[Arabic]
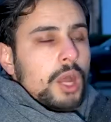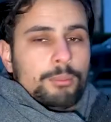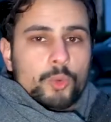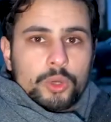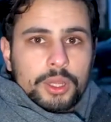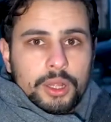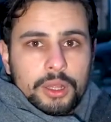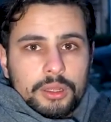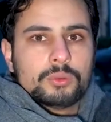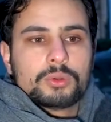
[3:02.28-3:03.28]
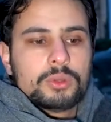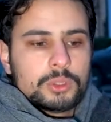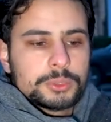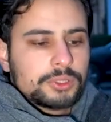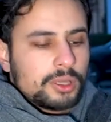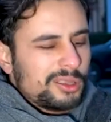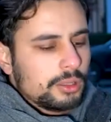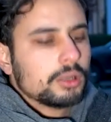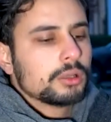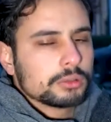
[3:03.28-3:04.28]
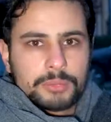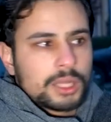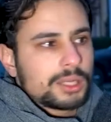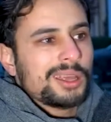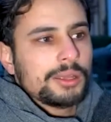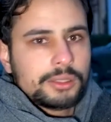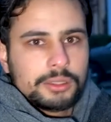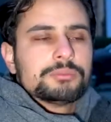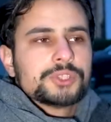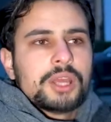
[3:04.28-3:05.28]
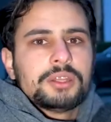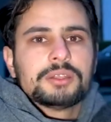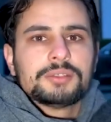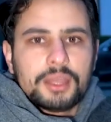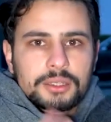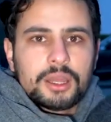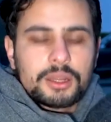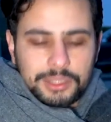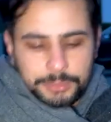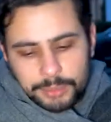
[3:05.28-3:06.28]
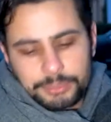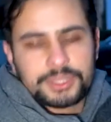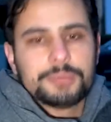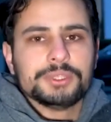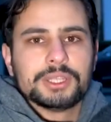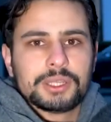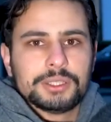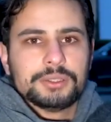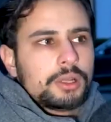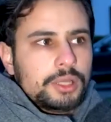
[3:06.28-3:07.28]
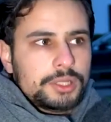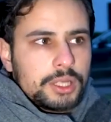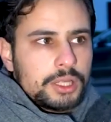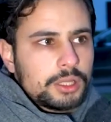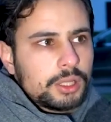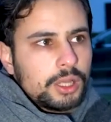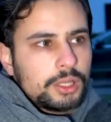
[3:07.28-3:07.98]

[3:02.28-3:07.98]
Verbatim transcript: وحموقه وكله بتاع ايوه معك حاجه مشان هيك تاني نهار اللي بيحب النبي يخلي رحنا